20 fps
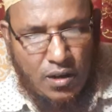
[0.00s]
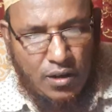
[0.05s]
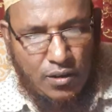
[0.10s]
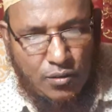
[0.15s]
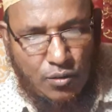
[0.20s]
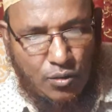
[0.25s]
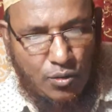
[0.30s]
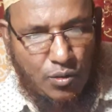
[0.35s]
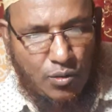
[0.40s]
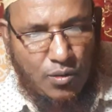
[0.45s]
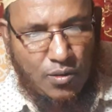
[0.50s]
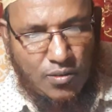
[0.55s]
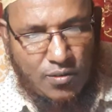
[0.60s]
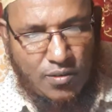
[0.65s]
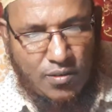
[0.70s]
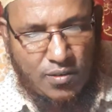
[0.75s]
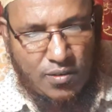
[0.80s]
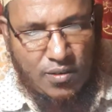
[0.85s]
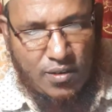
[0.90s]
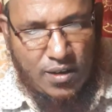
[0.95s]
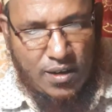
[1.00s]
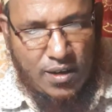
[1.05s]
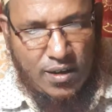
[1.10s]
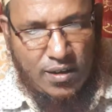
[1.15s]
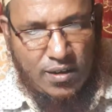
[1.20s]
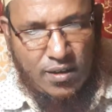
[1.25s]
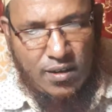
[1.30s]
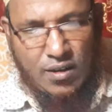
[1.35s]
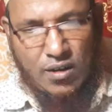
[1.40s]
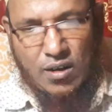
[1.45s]
যদিও এই
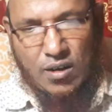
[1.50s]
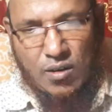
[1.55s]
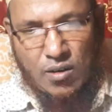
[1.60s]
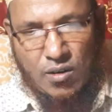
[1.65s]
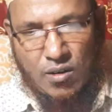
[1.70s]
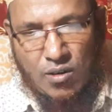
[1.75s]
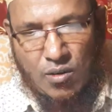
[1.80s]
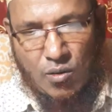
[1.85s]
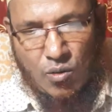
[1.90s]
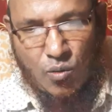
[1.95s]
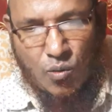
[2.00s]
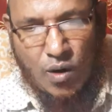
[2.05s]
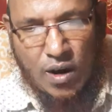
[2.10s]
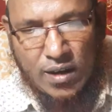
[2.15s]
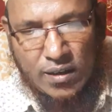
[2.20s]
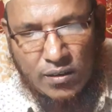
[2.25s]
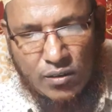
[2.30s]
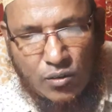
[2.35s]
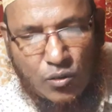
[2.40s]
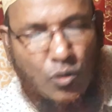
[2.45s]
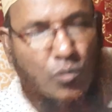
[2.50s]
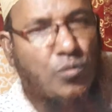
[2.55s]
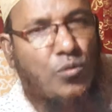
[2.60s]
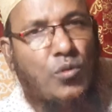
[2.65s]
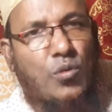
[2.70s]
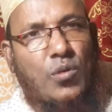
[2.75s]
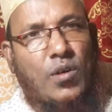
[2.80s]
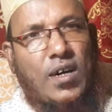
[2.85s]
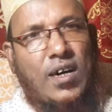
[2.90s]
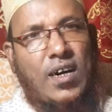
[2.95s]
ওয়াইন
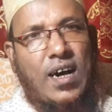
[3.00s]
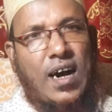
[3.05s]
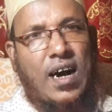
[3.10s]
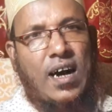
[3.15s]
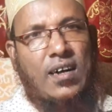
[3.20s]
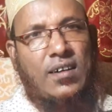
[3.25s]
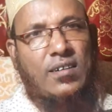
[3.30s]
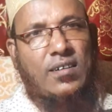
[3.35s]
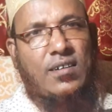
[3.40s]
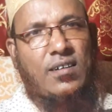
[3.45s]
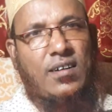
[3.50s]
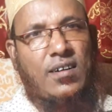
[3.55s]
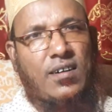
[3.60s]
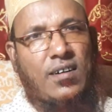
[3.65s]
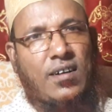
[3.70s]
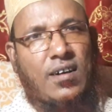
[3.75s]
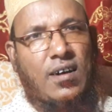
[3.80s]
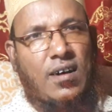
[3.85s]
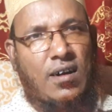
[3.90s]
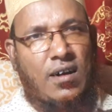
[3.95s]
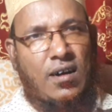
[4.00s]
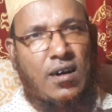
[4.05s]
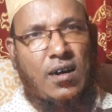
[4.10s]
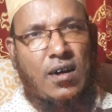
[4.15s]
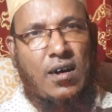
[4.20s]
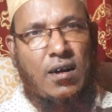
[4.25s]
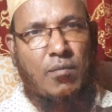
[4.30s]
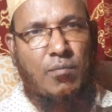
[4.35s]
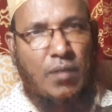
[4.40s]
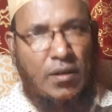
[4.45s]
তুবদু এই আয়াতটি
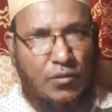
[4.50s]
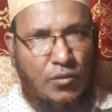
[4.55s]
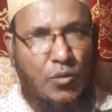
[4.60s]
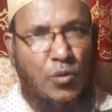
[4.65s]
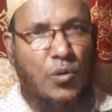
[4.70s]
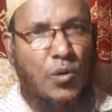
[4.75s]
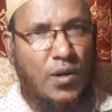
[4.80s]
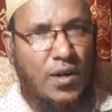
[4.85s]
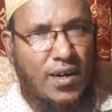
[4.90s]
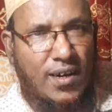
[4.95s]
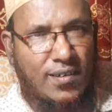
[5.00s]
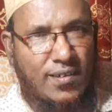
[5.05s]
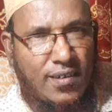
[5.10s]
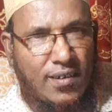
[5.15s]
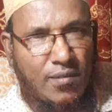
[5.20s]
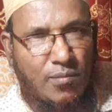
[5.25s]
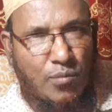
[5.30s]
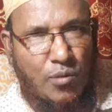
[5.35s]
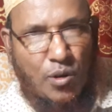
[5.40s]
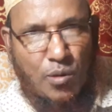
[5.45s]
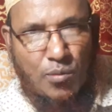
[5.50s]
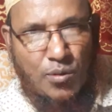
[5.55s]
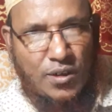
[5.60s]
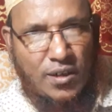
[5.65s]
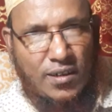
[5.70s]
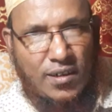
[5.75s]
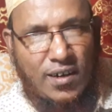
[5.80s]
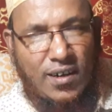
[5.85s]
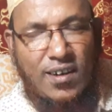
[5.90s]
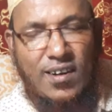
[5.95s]
মানসুক হয়ে গেছে
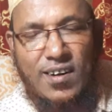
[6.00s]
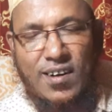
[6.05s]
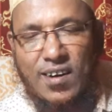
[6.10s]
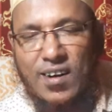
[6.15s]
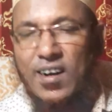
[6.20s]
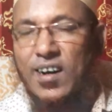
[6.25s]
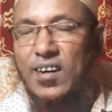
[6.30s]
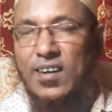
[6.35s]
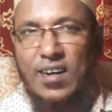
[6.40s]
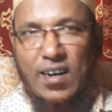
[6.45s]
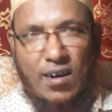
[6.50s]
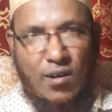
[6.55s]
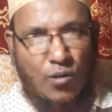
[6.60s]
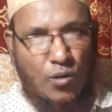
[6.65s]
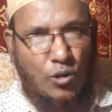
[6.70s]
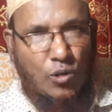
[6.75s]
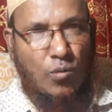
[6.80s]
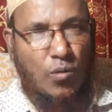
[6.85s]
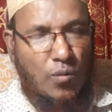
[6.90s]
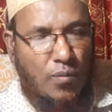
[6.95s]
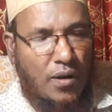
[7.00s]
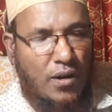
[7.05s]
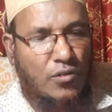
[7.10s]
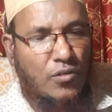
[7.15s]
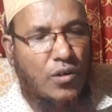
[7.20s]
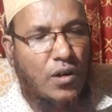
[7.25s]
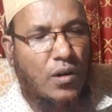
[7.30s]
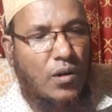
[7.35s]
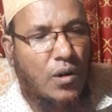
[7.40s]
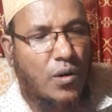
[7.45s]
পরবর্তীতে এটা গতবার
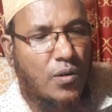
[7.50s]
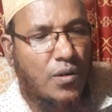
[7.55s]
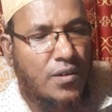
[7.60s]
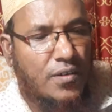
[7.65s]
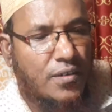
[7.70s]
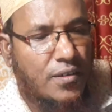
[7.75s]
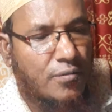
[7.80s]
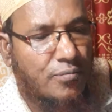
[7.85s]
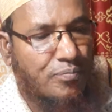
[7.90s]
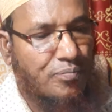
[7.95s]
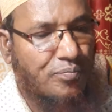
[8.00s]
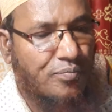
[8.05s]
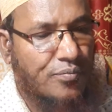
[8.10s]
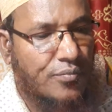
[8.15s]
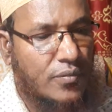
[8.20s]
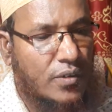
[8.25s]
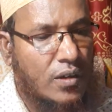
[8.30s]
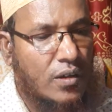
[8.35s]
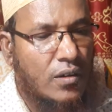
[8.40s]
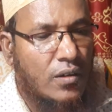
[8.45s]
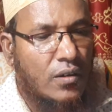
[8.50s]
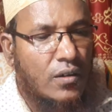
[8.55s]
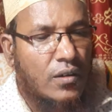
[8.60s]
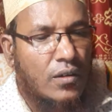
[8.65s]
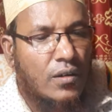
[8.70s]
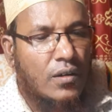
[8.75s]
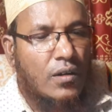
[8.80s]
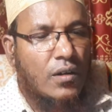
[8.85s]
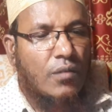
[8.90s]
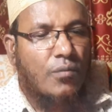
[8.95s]
আলোচনা করা হয়েছে
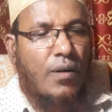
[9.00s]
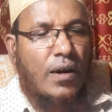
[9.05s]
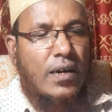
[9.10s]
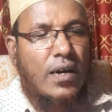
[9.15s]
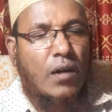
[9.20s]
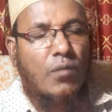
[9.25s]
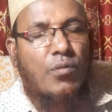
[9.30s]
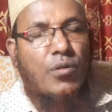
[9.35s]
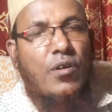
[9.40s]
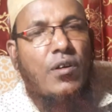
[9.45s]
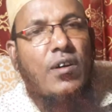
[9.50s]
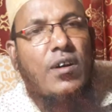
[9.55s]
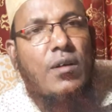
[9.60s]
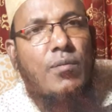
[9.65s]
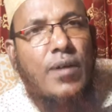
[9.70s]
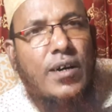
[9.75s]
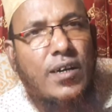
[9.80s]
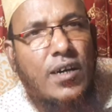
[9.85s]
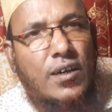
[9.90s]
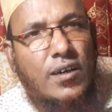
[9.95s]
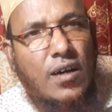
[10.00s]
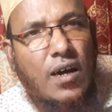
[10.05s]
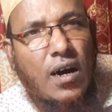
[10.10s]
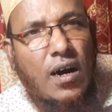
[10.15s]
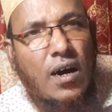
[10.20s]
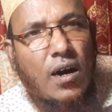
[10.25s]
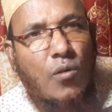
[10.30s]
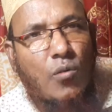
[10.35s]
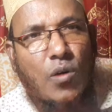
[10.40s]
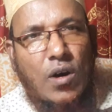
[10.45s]
ফাইয়া ফিরুল ইমাইয়াশা
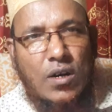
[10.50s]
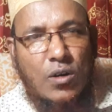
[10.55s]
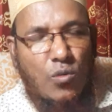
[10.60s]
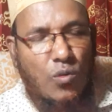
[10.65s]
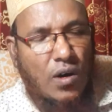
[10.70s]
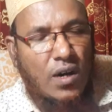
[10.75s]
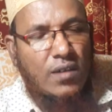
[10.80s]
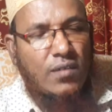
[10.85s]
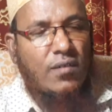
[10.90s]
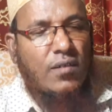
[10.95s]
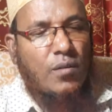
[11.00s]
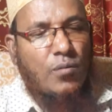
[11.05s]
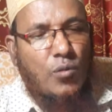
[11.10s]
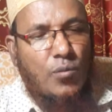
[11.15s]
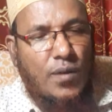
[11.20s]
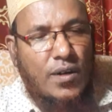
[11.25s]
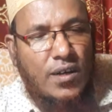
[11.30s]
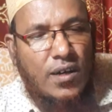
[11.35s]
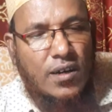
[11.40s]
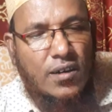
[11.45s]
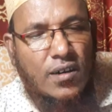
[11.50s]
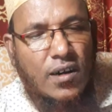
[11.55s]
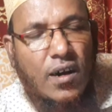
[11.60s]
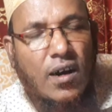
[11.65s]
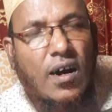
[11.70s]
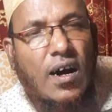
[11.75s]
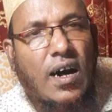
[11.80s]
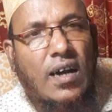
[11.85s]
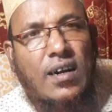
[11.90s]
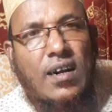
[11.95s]
ওয়া ইউ আজিবু মাইয়াশা
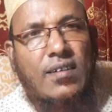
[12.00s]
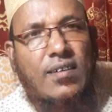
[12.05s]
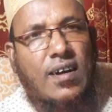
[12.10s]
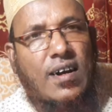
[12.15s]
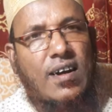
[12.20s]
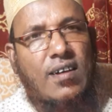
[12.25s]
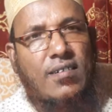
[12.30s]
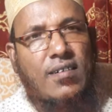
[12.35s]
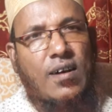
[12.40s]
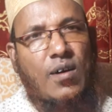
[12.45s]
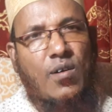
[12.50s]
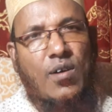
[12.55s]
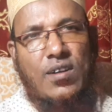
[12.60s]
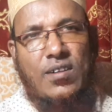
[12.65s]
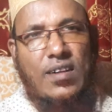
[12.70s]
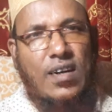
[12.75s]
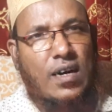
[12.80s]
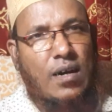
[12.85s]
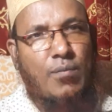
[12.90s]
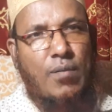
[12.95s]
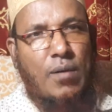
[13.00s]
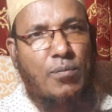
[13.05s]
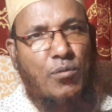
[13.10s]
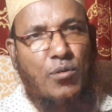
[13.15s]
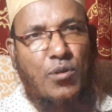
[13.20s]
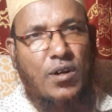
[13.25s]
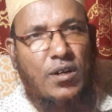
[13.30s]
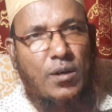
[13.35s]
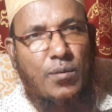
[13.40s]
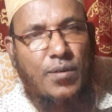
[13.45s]
আল্লাহ যাকে ইচ্ছা করেন তাকে মাফ
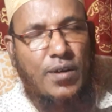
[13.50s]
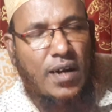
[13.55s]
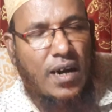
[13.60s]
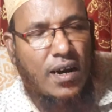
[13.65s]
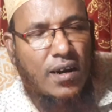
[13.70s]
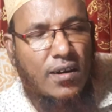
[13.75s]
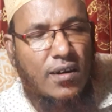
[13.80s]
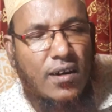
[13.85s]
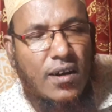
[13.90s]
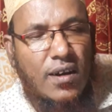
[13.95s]
করে দেবেন আর